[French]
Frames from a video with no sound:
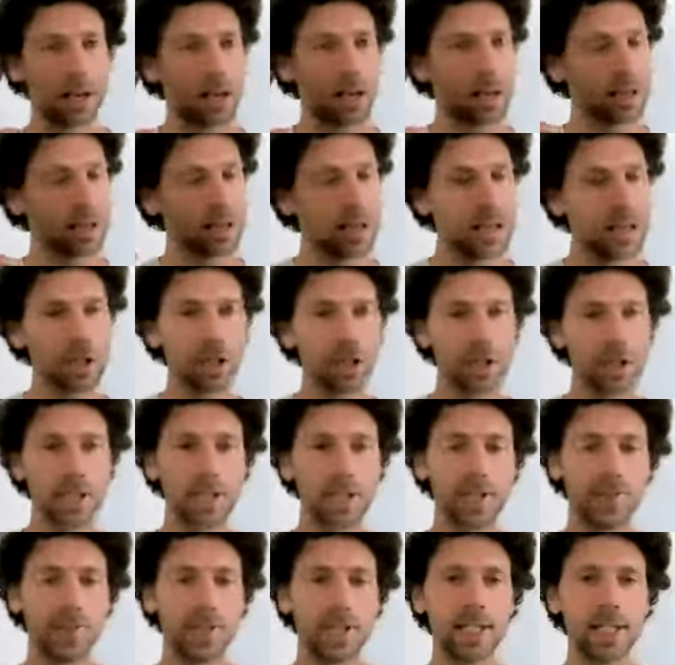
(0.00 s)
intelligences
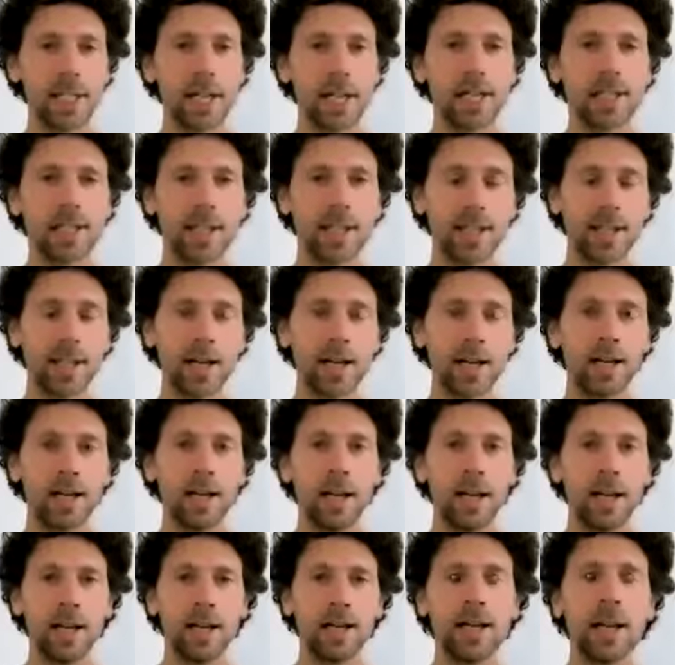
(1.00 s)
artificielles, etc.
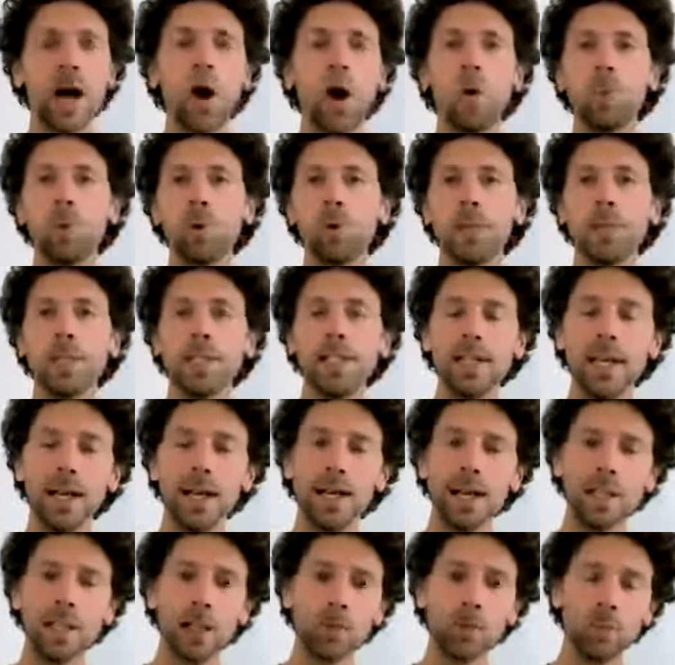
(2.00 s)
Là, on peut
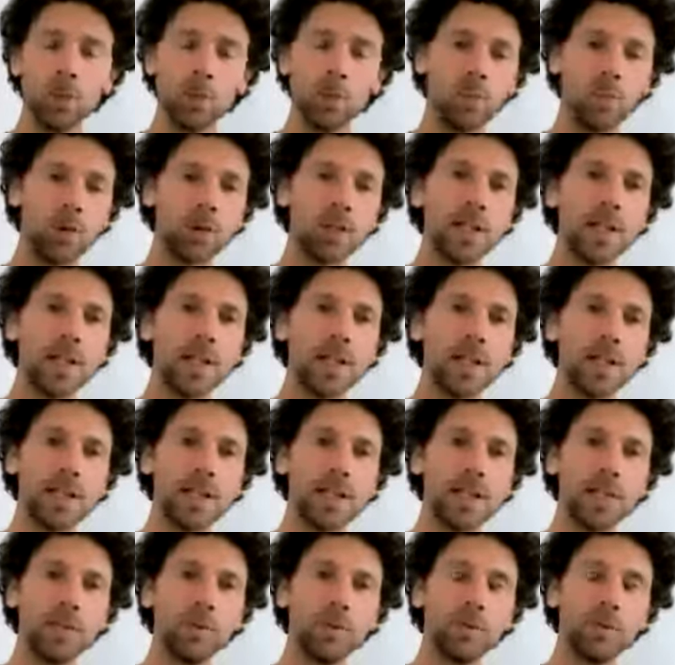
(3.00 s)
directement poser des
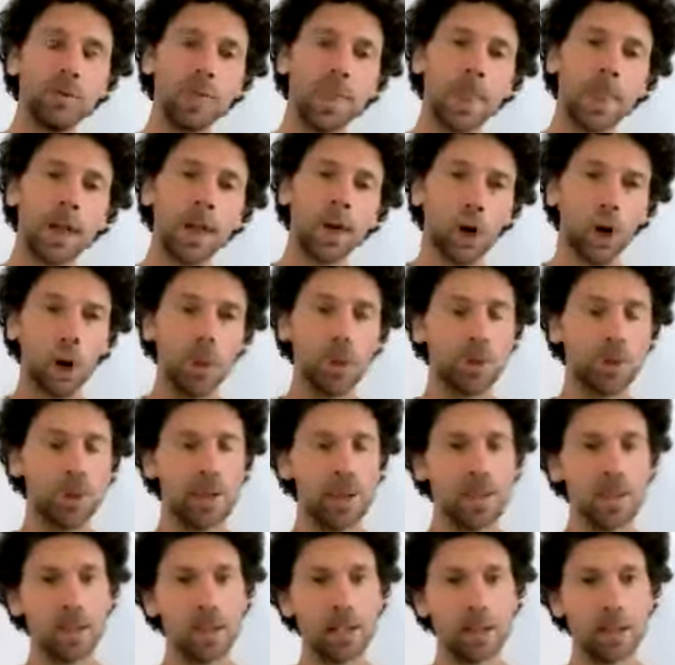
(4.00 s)
questions,
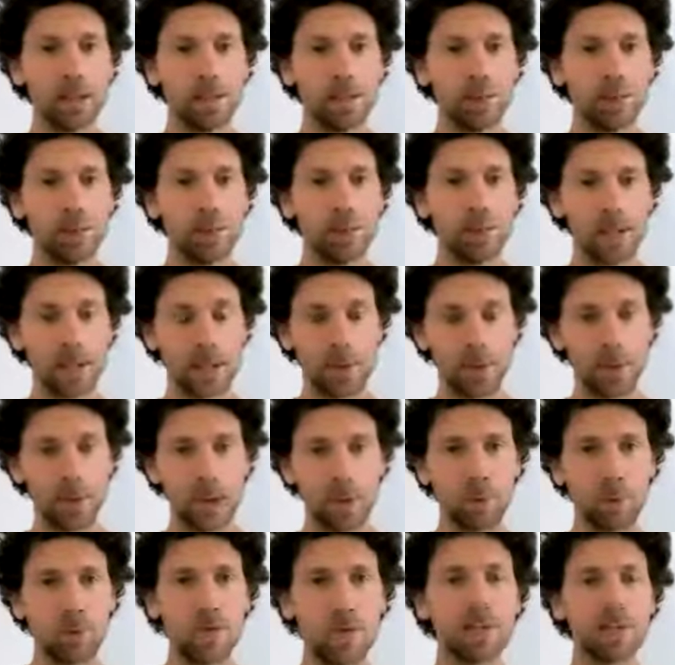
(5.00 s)
obtenir des réponses si on
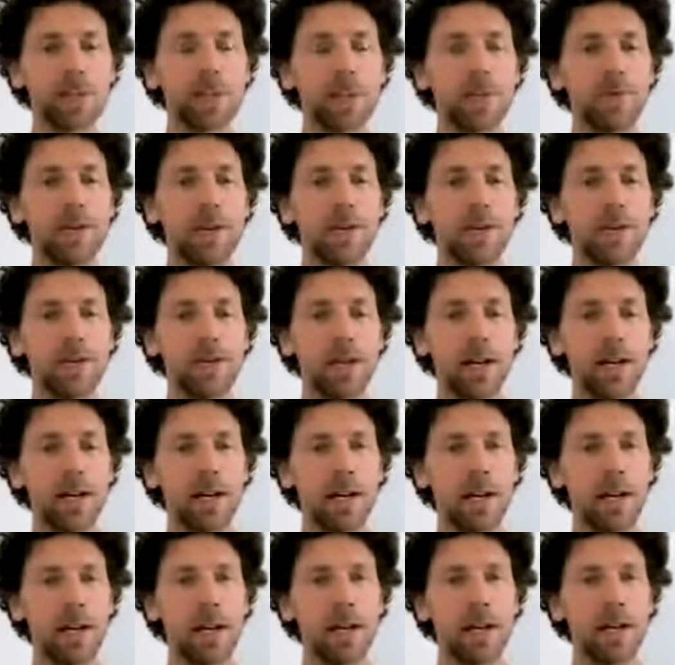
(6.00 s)
apprend à se servir de ça,
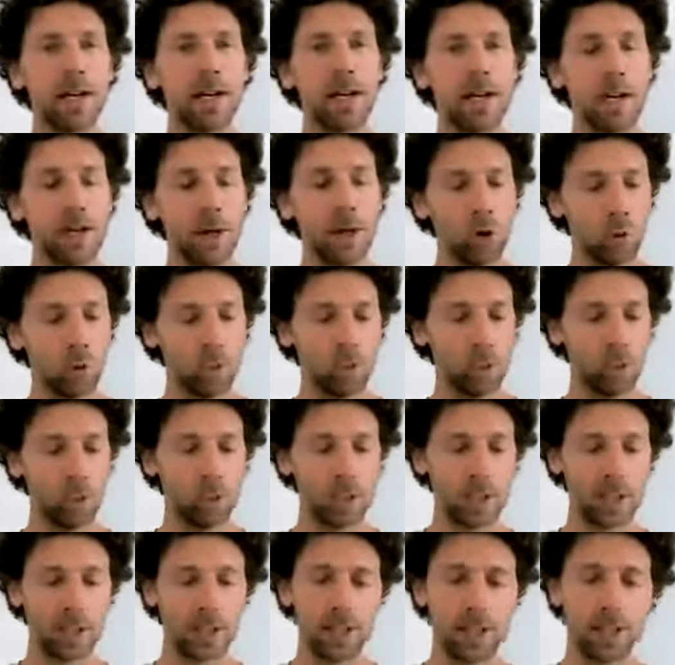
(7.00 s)
et on peut
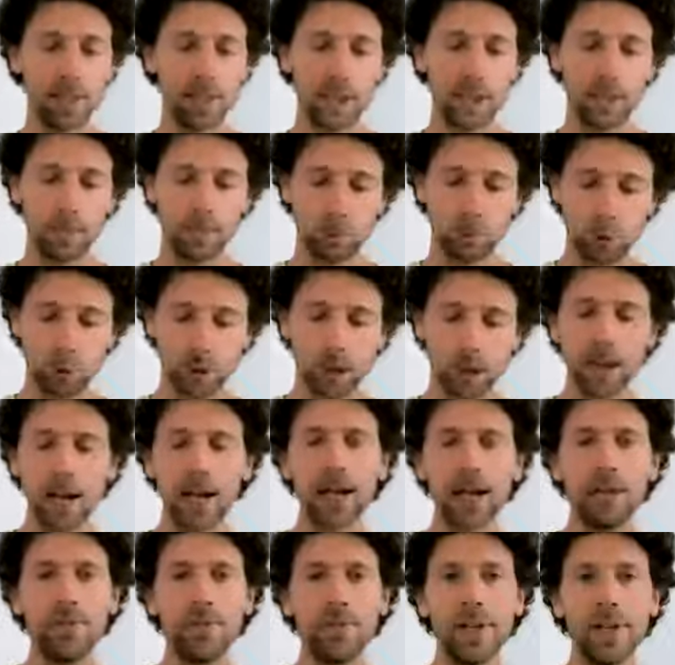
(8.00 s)
l'utiliser pour
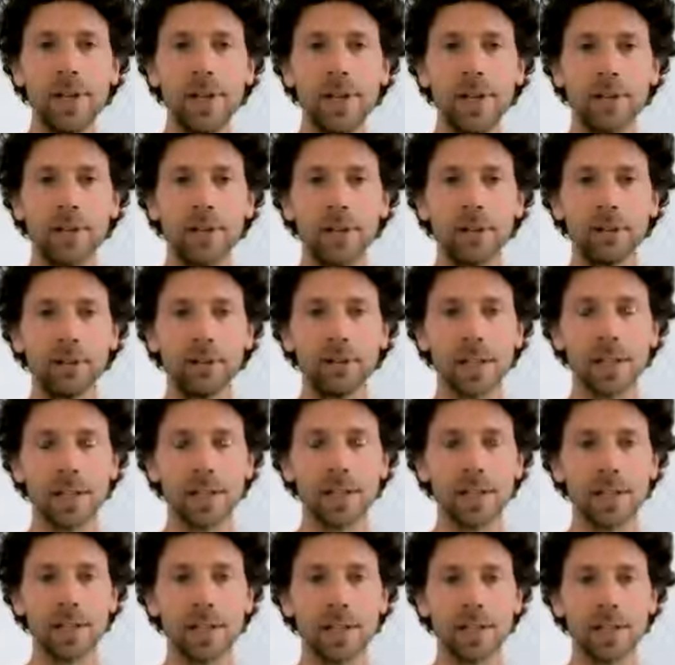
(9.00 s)
clarifier en
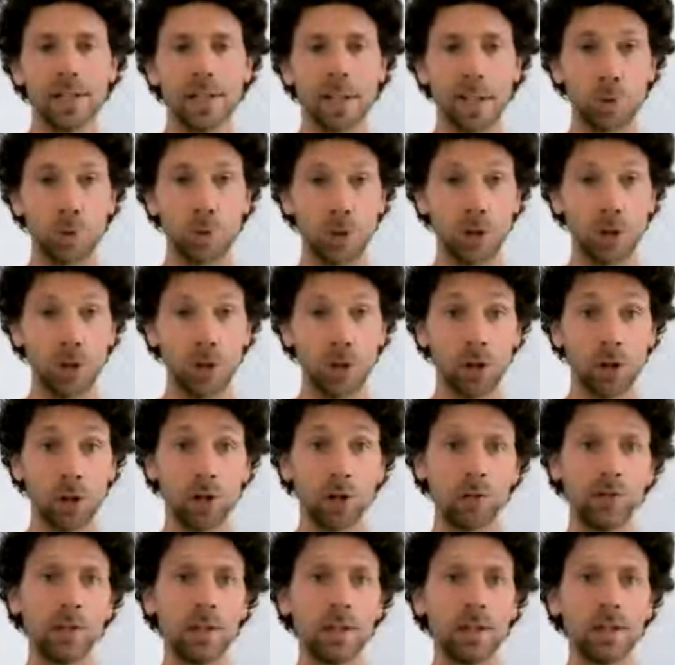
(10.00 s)
fait des aspects de
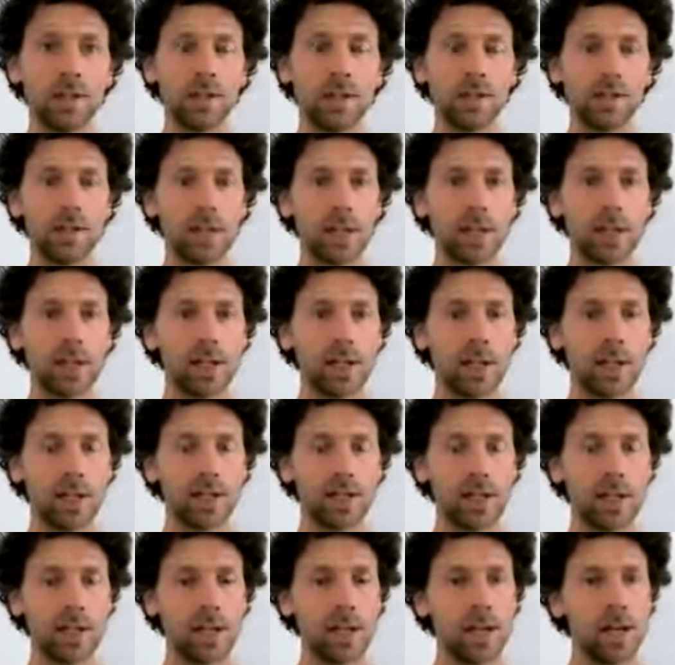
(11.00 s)
notre vie qui ont besoin d'être
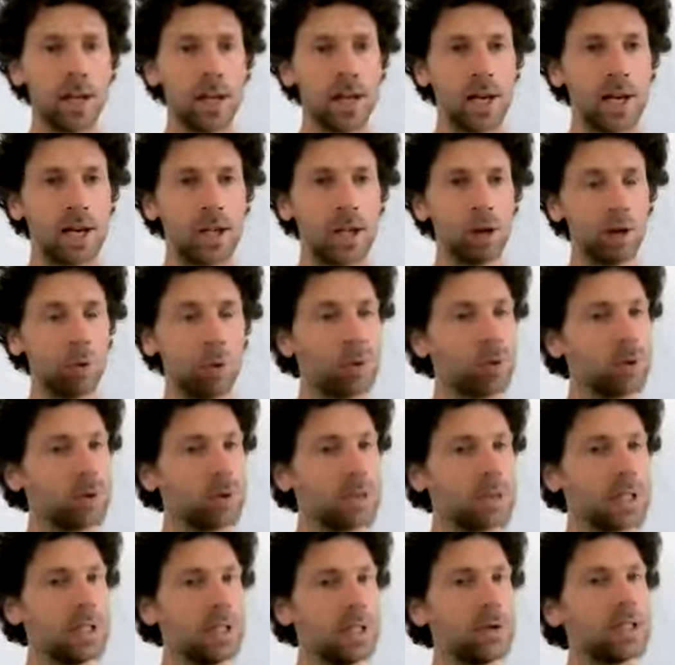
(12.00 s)
clarifiés, et on peut aussi